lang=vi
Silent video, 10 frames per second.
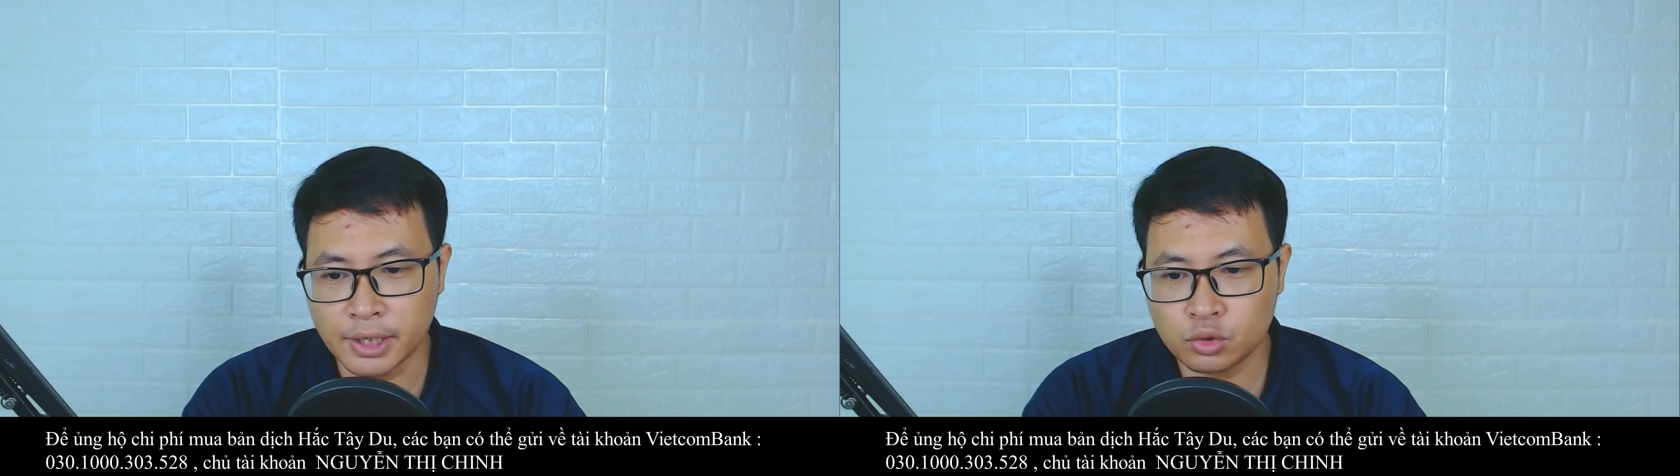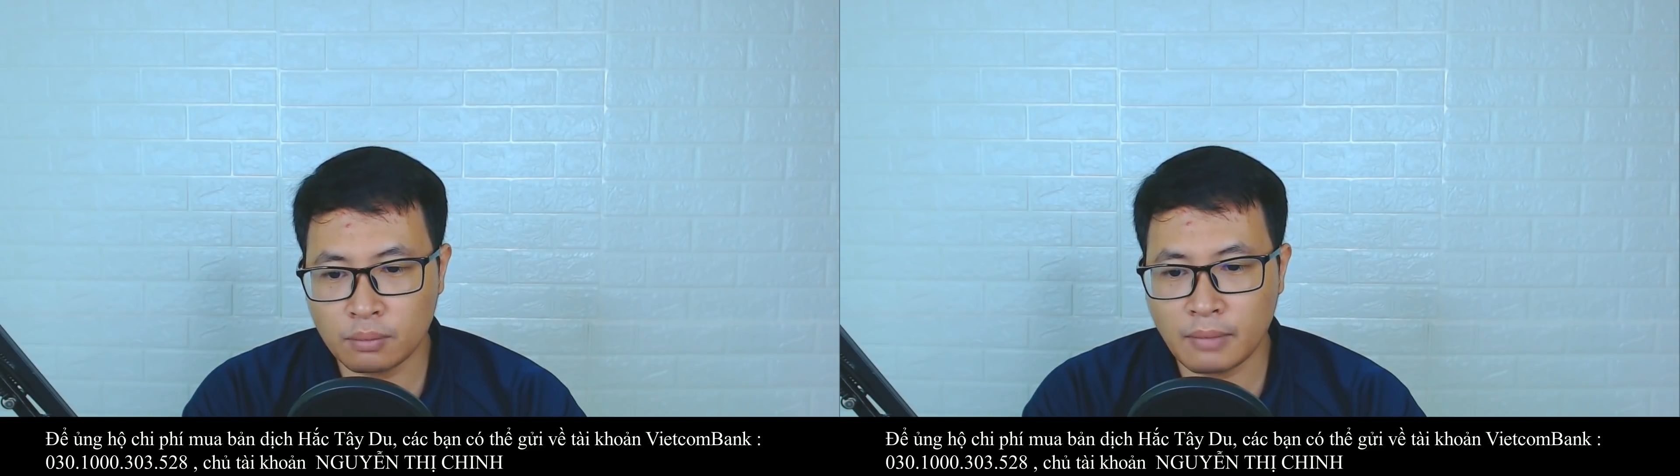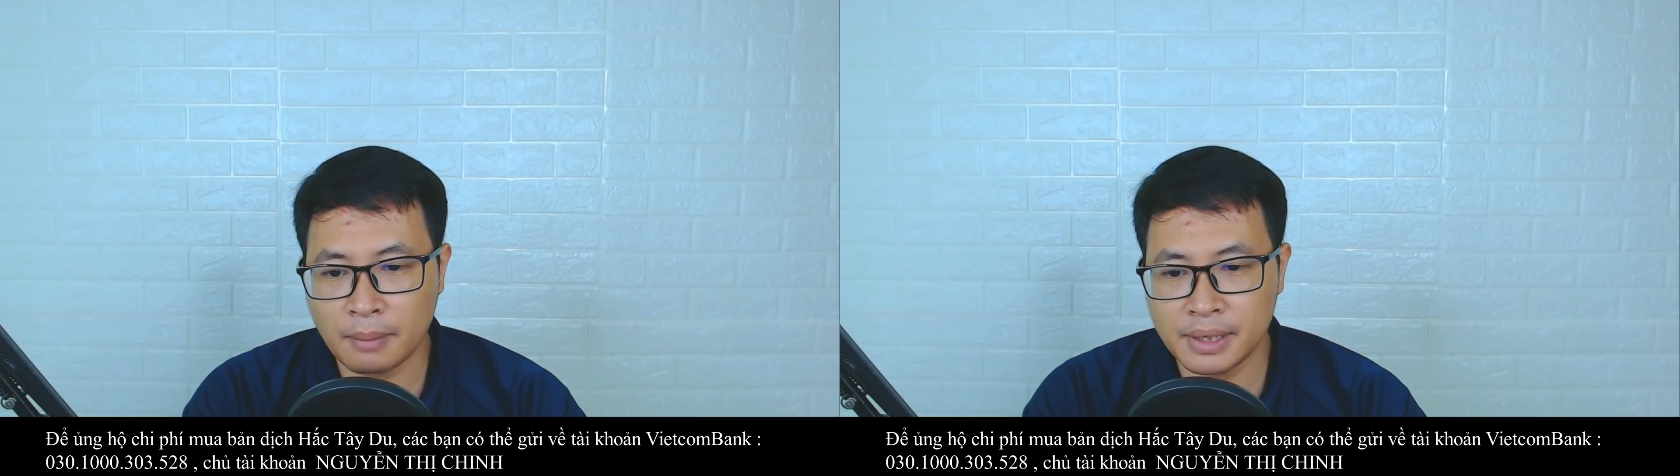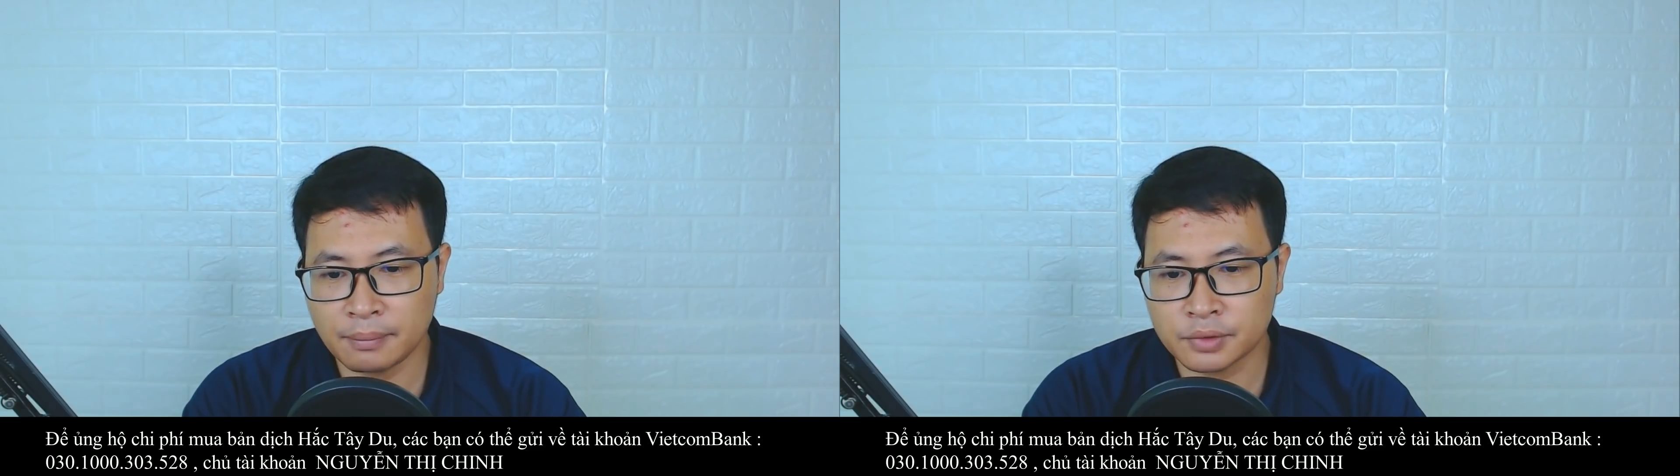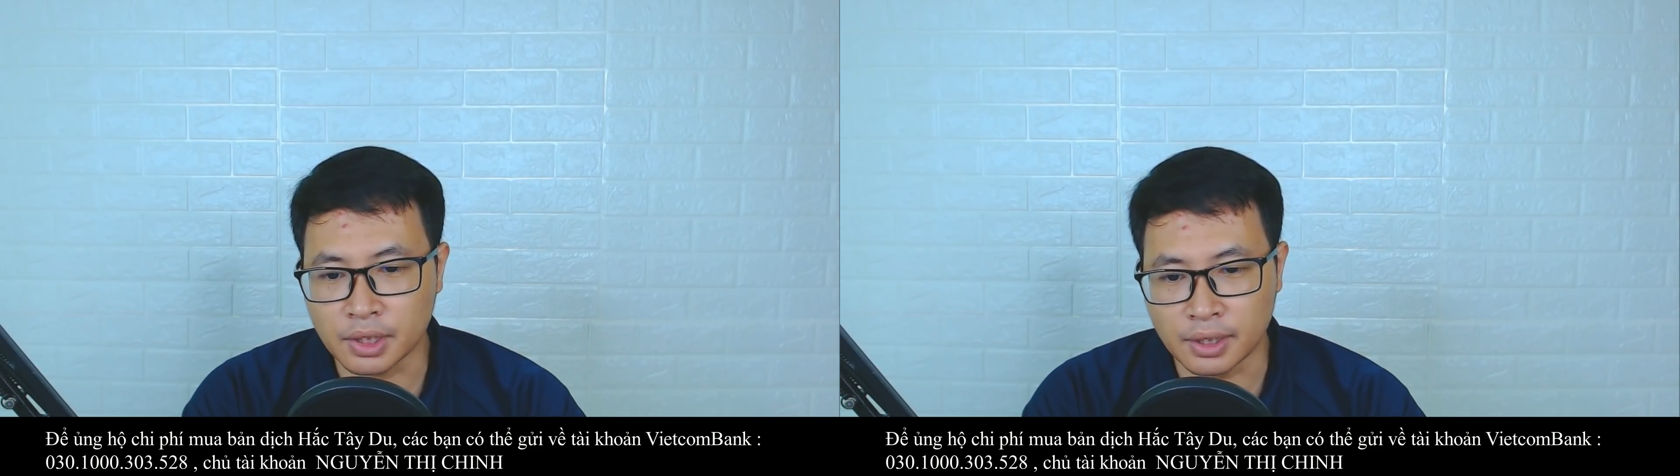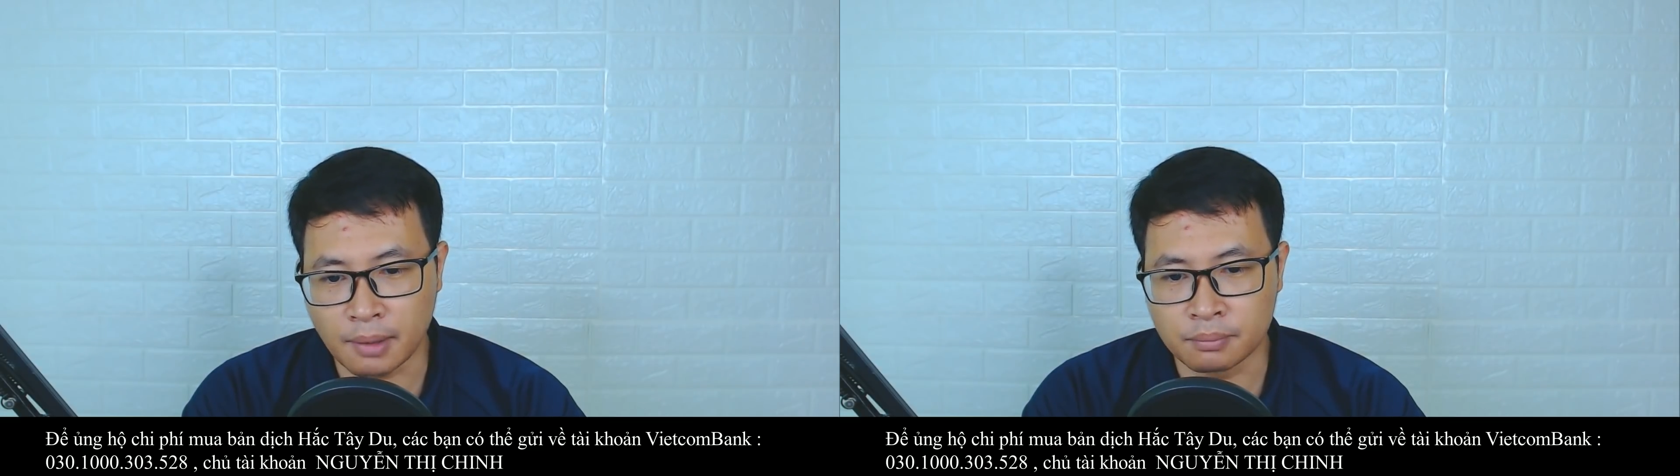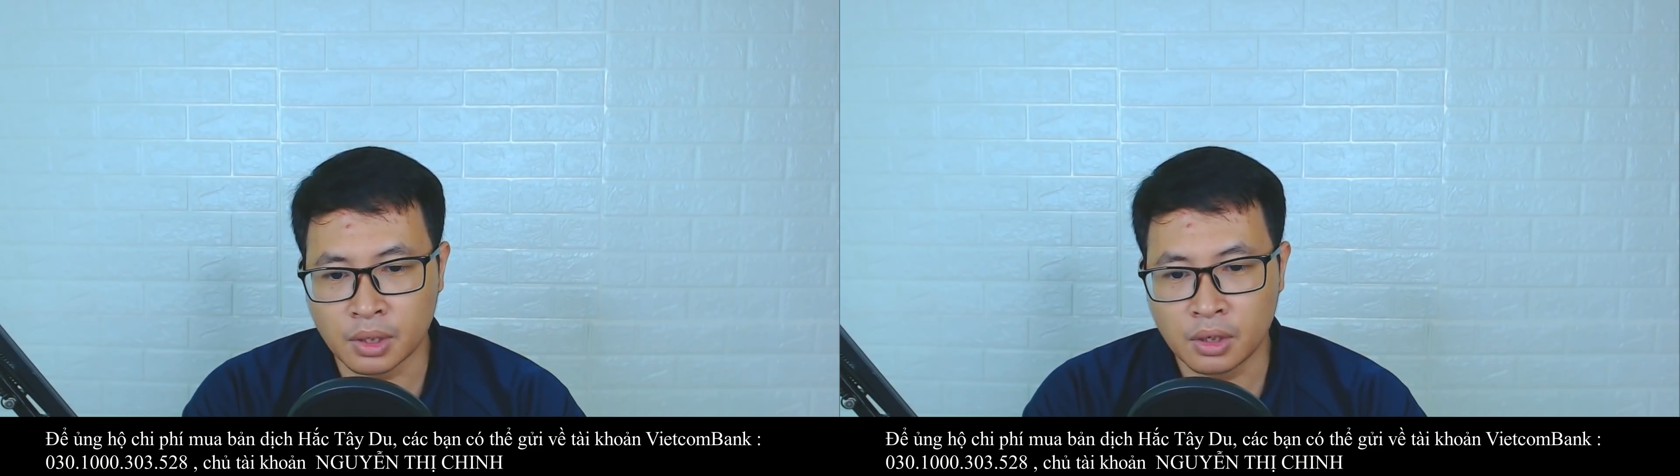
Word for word: suốt 35 tỷ năm